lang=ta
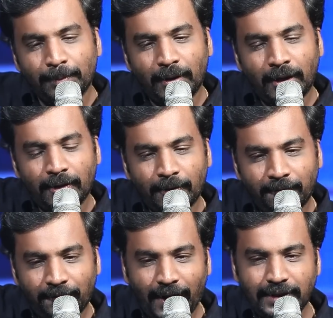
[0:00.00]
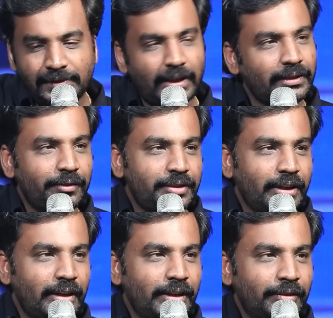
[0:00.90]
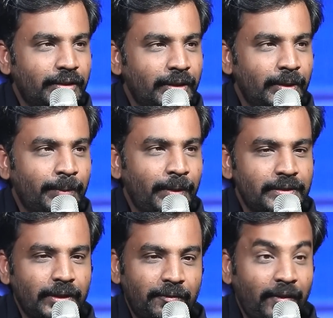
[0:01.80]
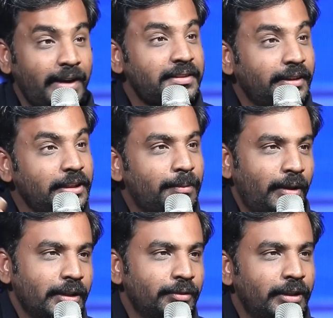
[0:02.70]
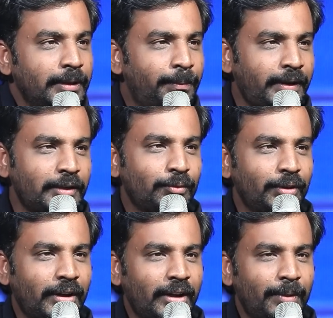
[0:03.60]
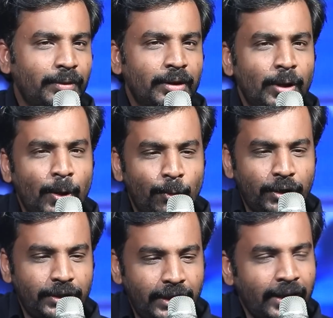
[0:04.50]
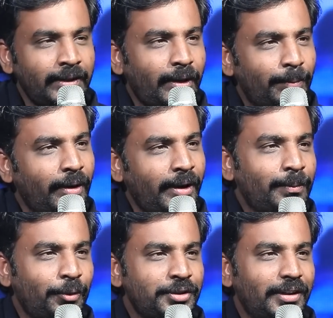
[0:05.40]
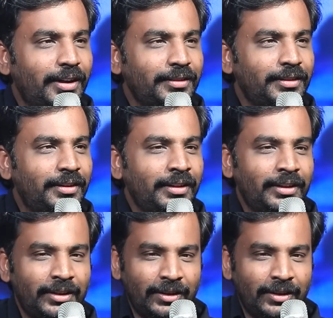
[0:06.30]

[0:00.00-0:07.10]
இப்போ ஃபேன்ஸ் சார்ந்த விஷயங்கள் நீங்கள் வந்து பேசுனீங்க ஃபேன்ஸ் அதிகமாக அதுக்கு வந்து இம்பார்ட்டன்ஸ் கொடுக்குறாங்க அப்படின்னு ஒரு டேரக்டர் மாதிரியான பொசிஷனில் இருந்துட்டு